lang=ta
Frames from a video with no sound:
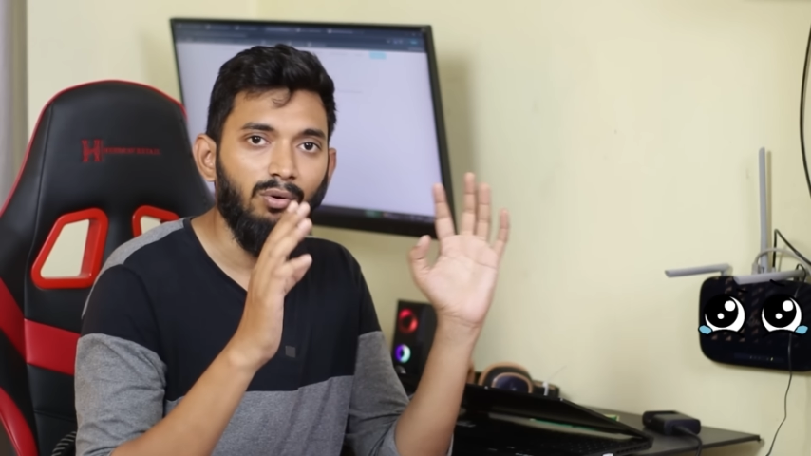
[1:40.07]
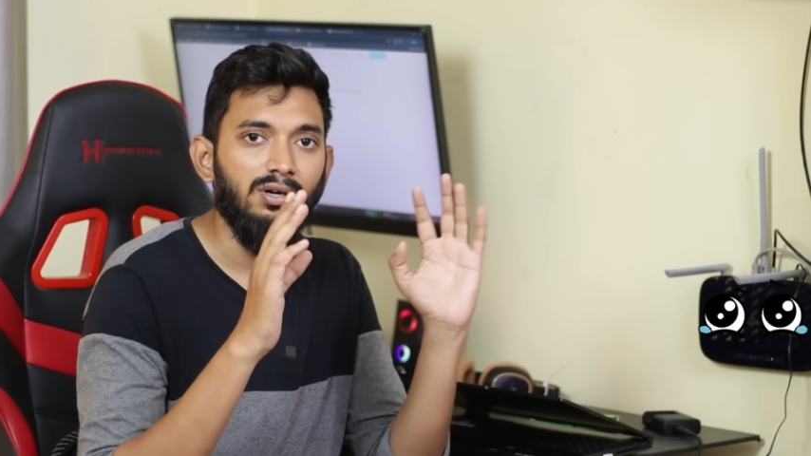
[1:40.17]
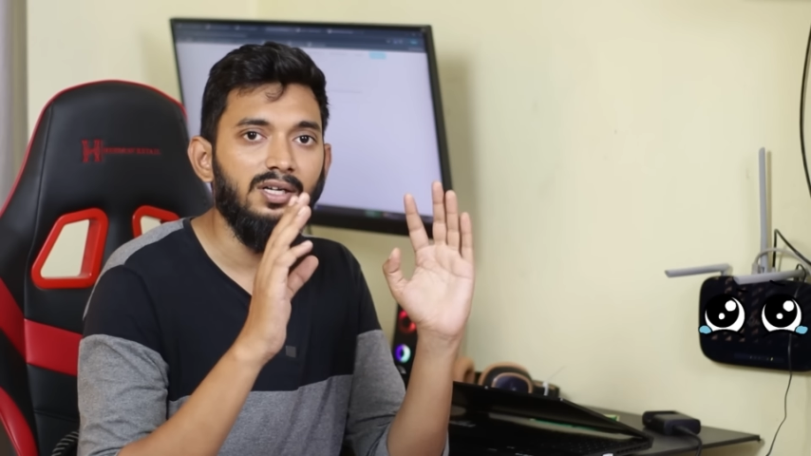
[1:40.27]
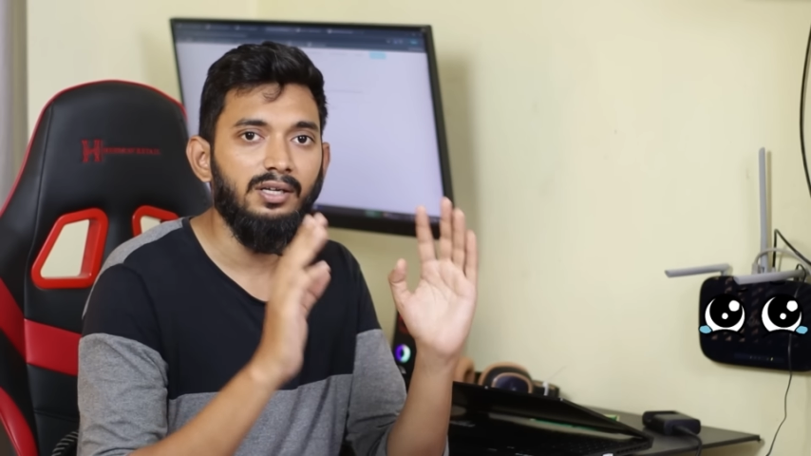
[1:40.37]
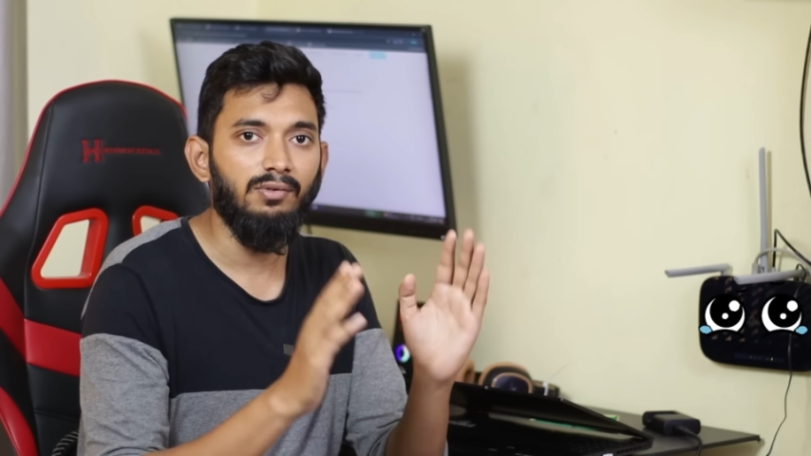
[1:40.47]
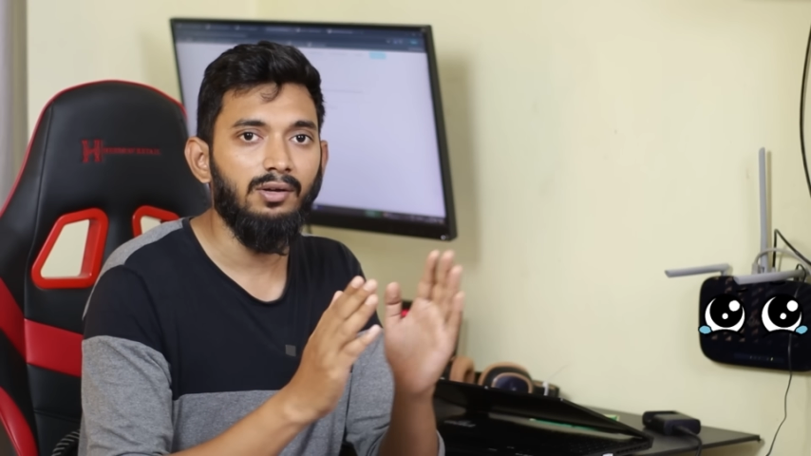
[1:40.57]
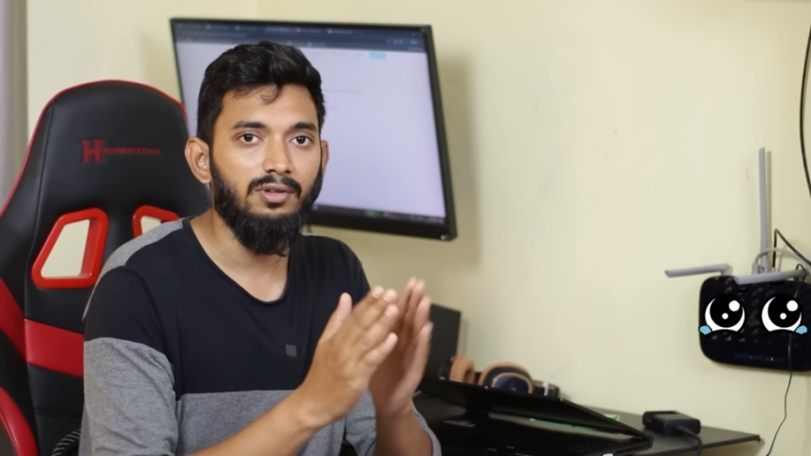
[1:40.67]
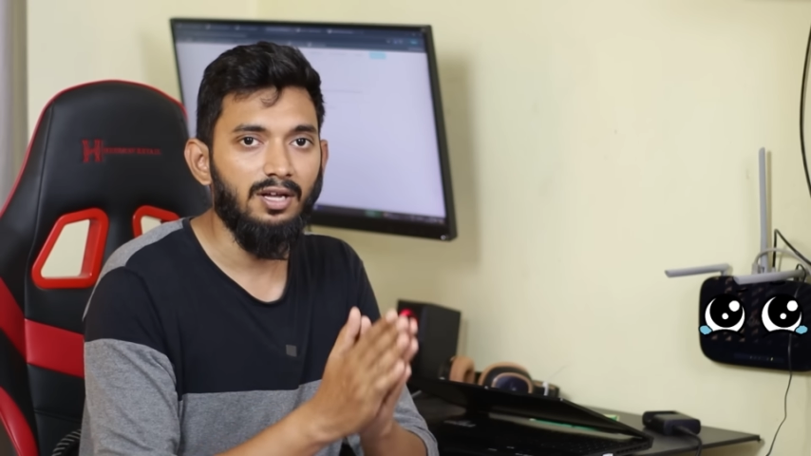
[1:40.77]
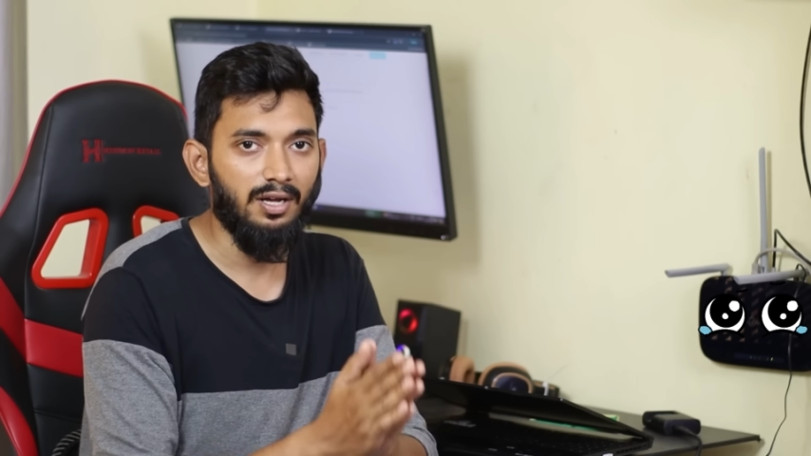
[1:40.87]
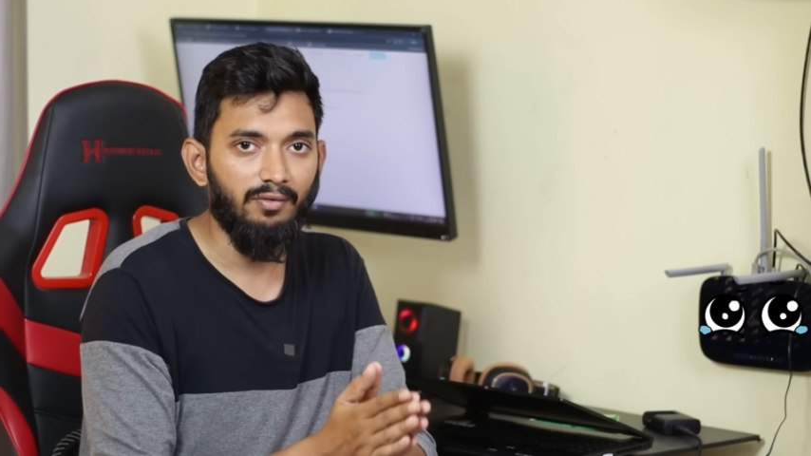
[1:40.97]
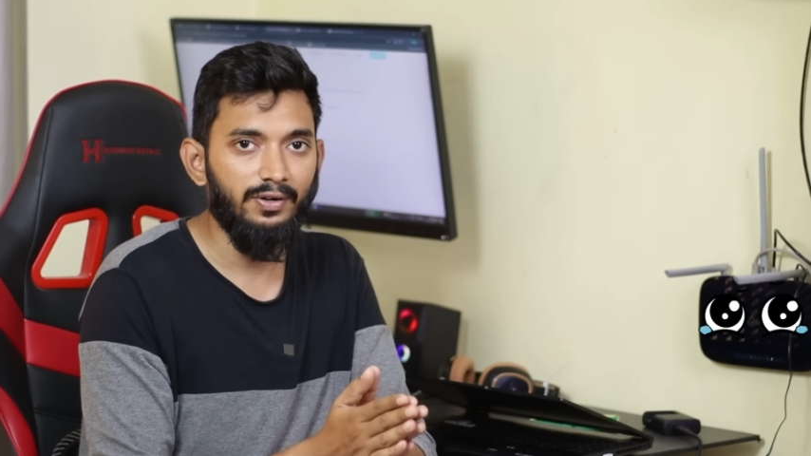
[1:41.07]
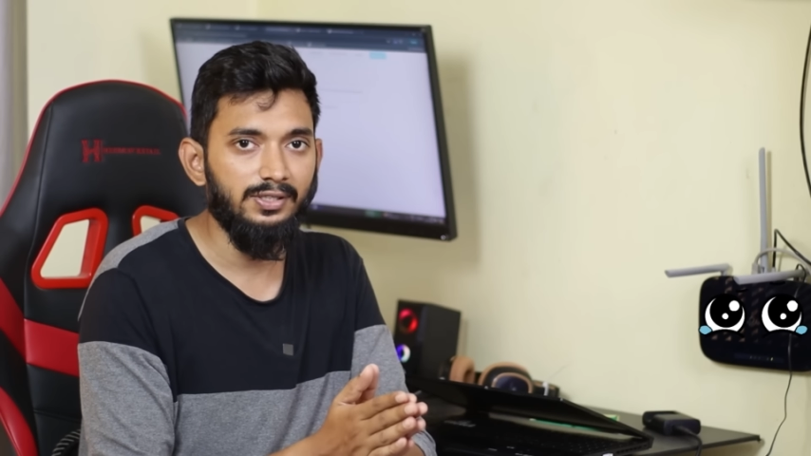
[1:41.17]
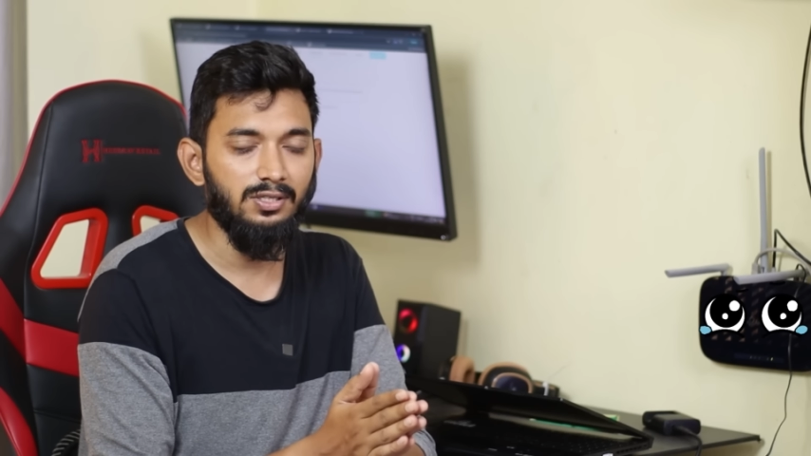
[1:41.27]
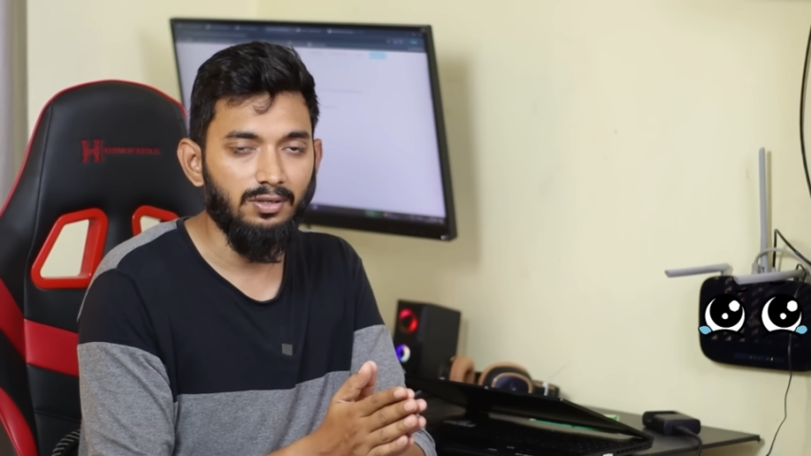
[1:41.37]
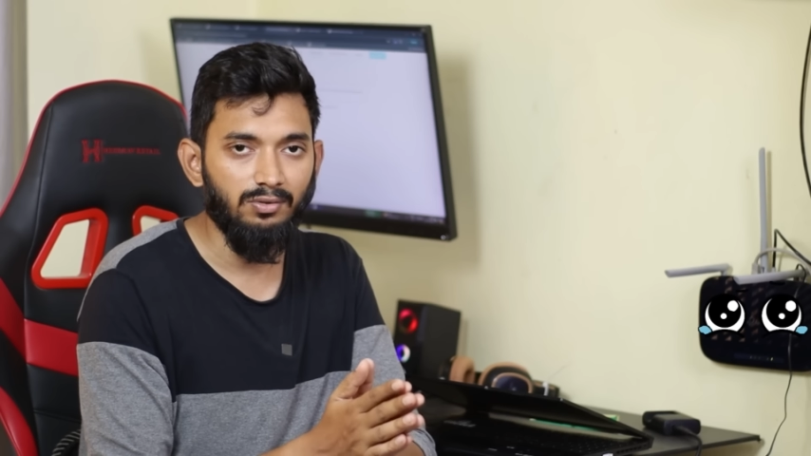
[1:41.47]
உங்களுக்கு இவ்வளவு தான்
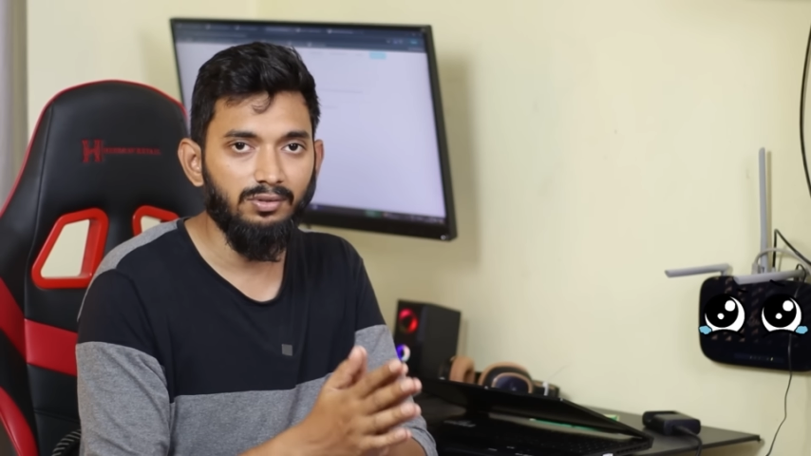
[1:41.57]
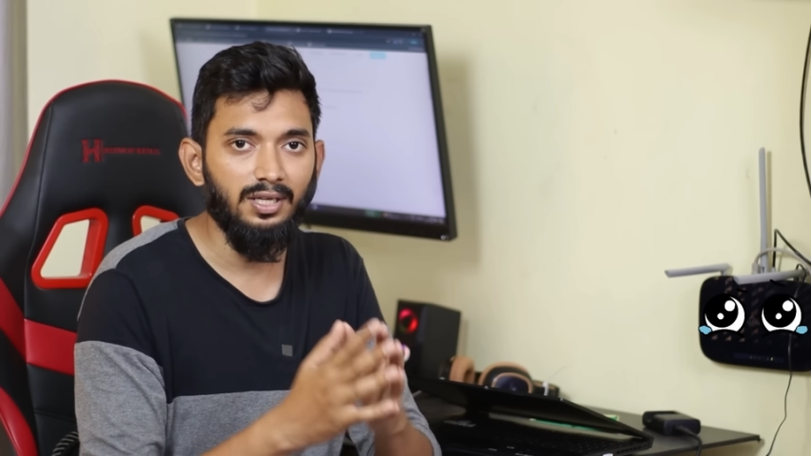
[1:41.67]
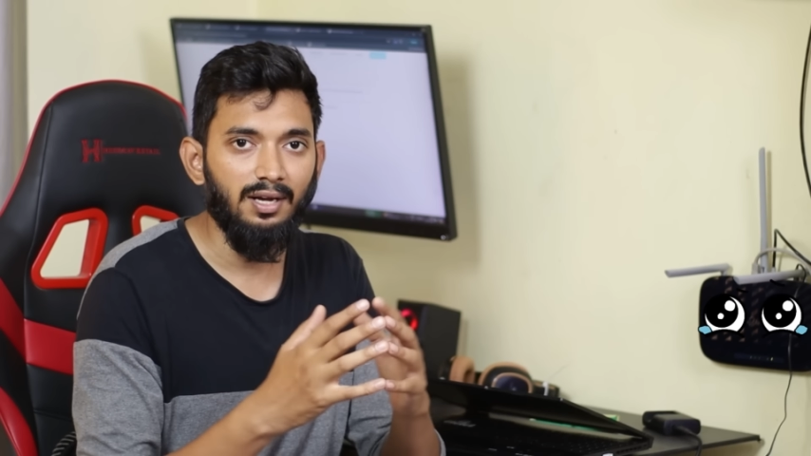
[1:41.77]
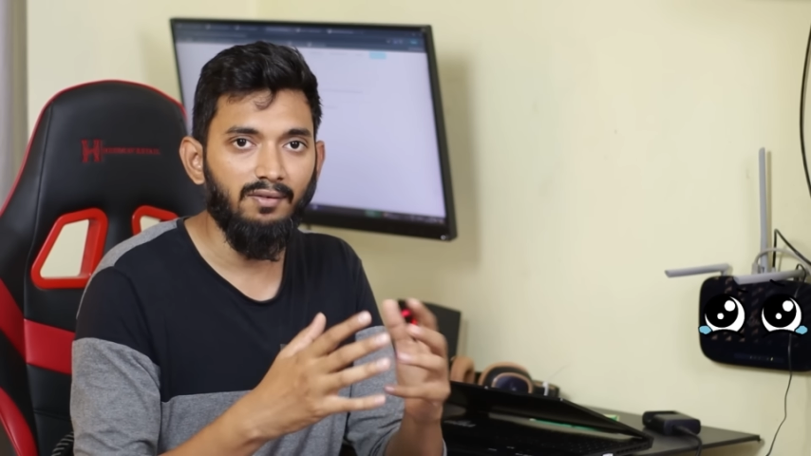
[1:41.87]
கவரேஜ் இருக்கும் இந்த